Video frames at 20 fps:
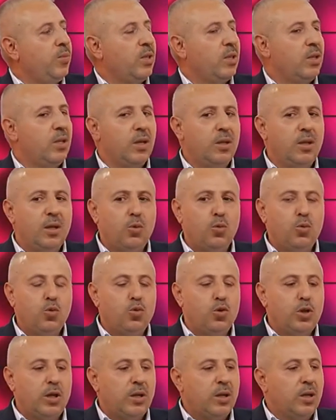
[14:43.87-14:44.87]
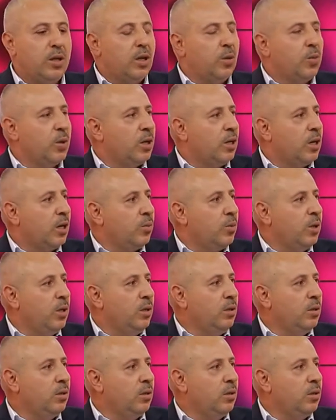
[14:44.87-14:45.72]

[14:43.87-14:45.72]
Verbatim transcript: Yedek güçleriyle beraber